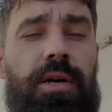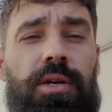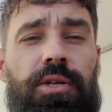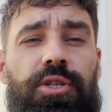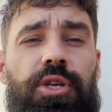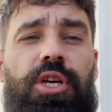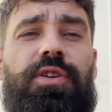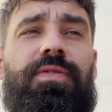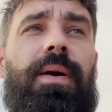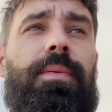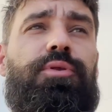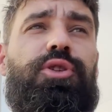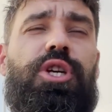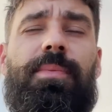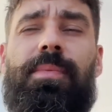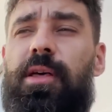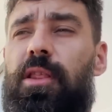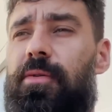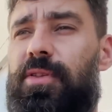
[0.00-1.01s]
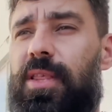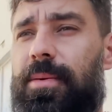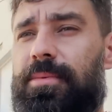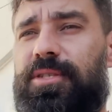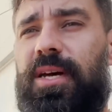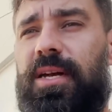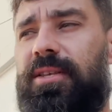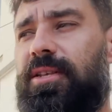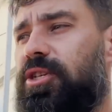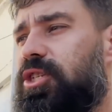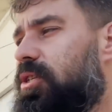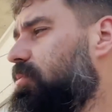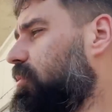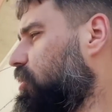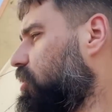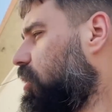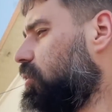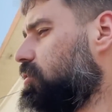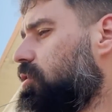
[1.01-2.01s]
Cześć Wam, Szymano, witam serdecznie, moi
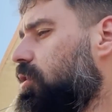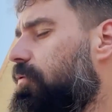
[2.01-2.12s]
drodzy.